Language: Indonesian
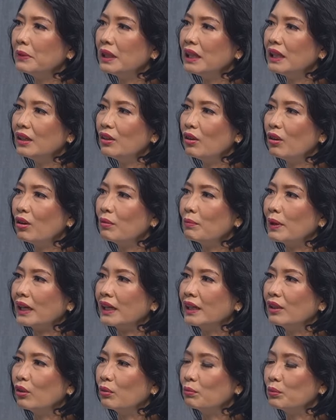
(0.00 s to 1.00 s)
miom,
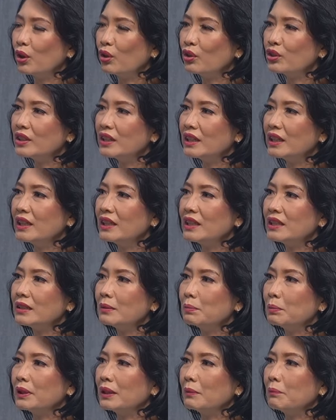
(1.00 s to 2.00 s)
adenomiosis, -hmm.